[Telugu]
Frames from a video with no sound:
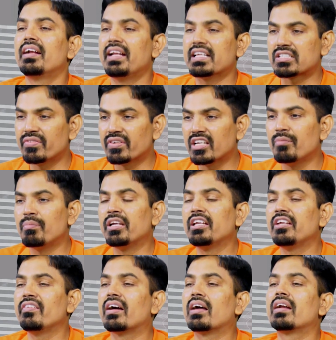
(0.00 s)
నెక్స్ట్ వీక్ ఈ
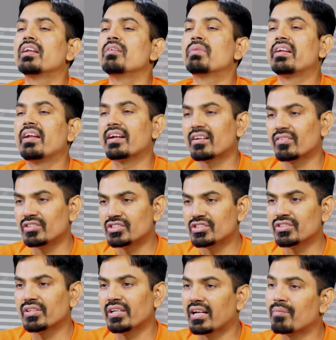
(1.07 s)
ఆల్రెడీ మనం ఎంటర్
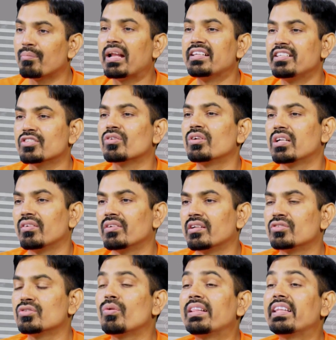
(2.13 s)
అవ్వచ్చు ఇలా ప్లాన్ చేసుకుంటూ
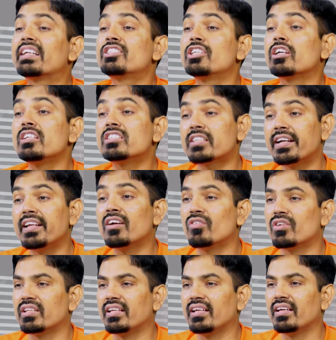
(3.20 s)
ఉంటారు సో వాళ్ళ దగ్గర చెక్ లిస్ట్ రెడీగా
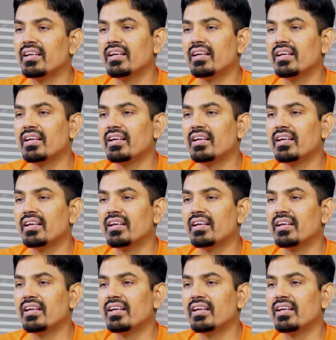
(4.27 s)
ఉంటుంది